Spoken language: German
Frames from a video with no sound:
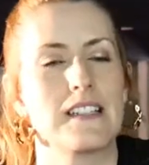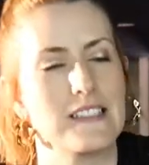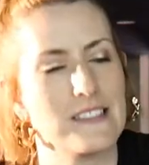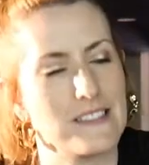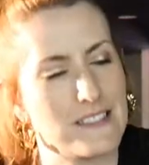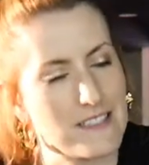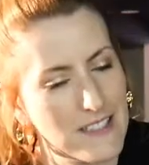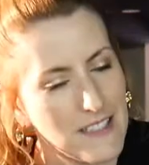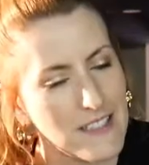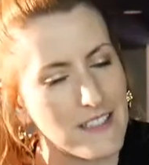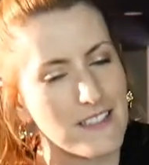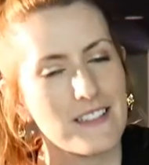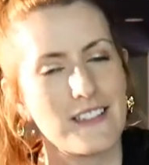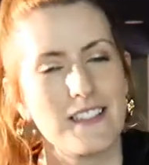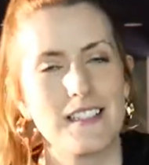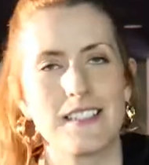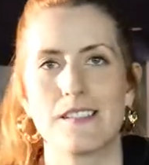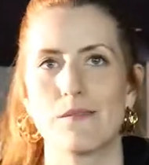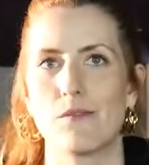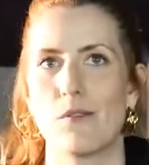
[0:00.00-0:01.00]
Singen
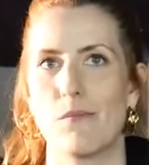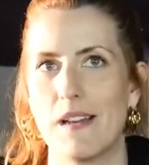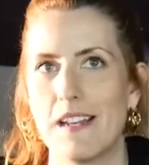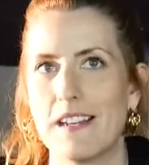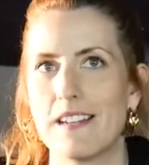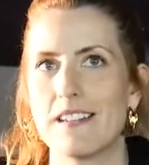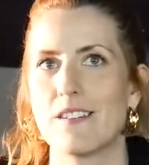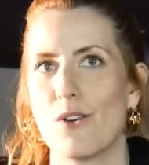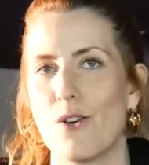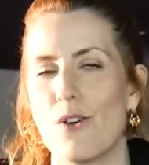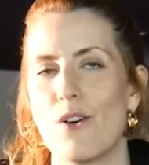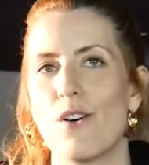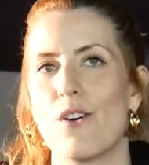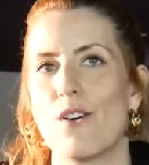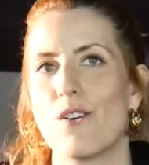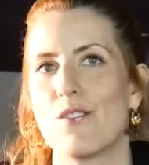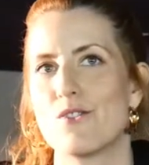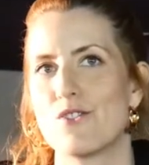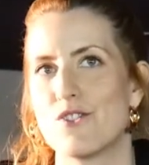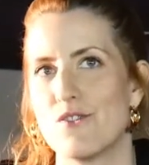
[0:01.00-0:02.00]
ist im Moment noch
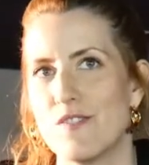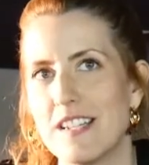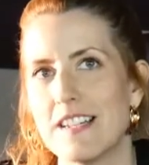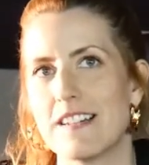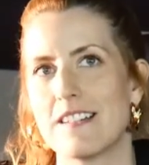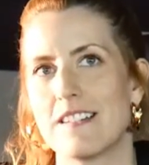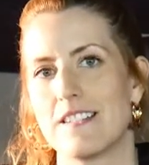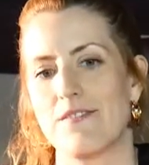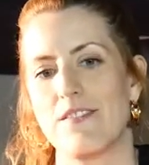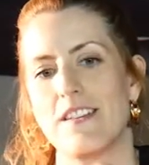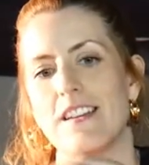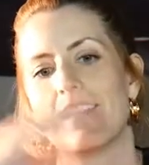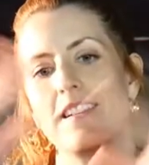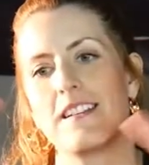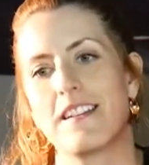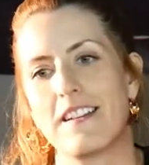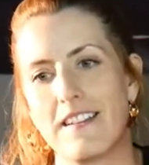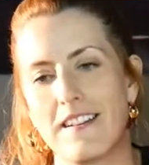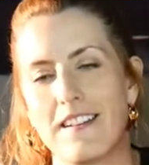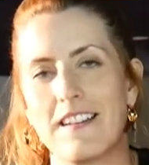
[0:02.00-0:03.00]
schwierig wegen
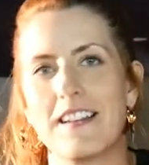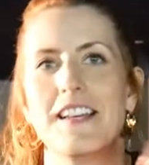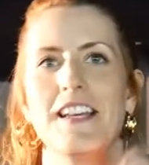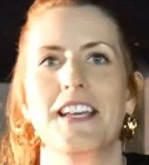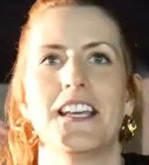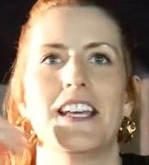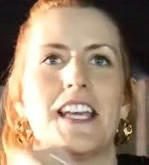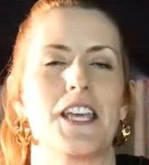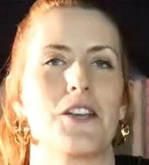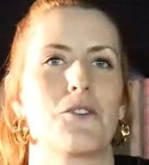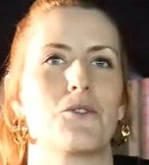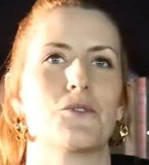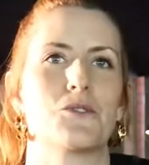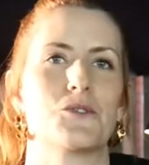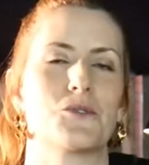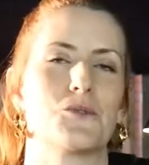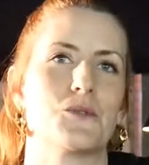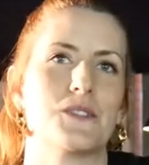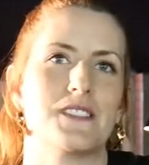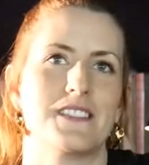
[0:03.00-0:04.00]
den
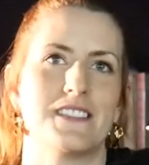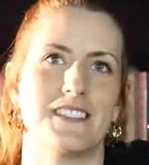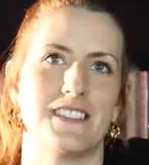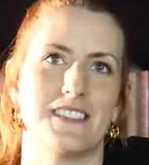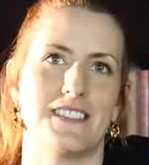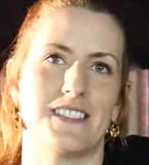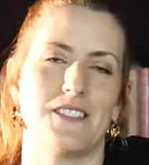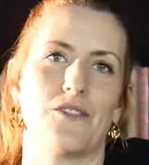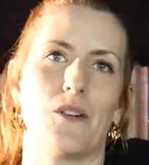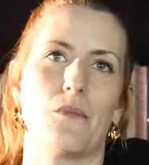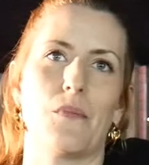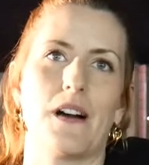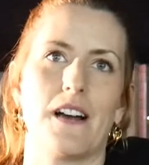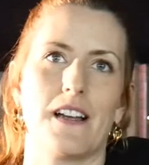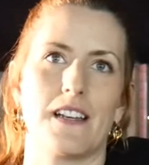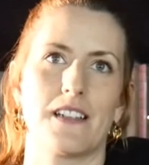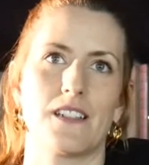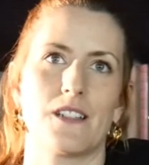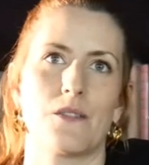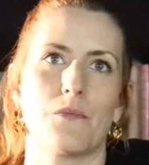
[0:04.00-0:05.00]
Aerosolen, die sich
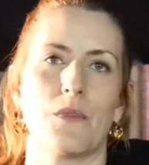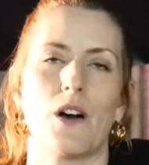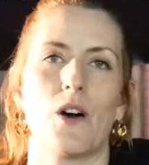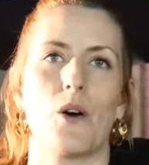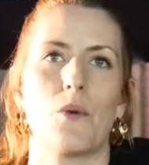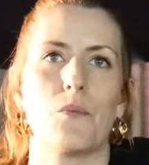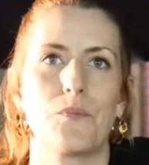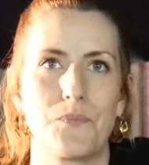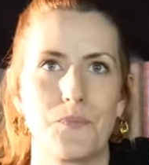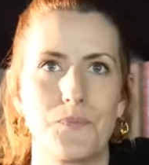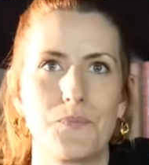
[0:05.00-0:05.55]
verbreiten im Raum.